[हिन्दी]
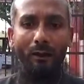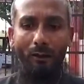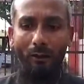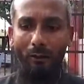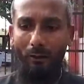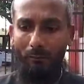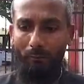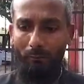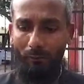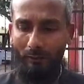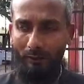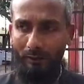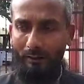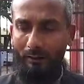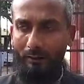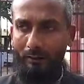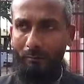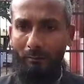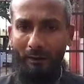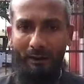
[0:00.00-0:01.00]
और
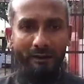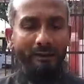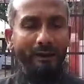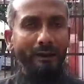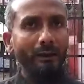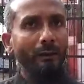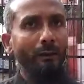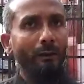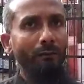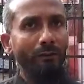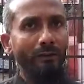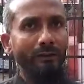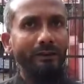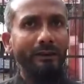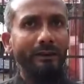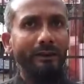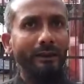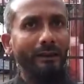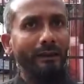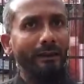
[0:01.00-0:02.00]
पूरी मेंटली और
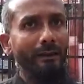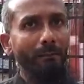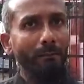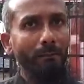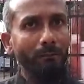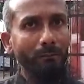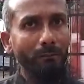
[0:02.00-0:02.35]
फिजिकली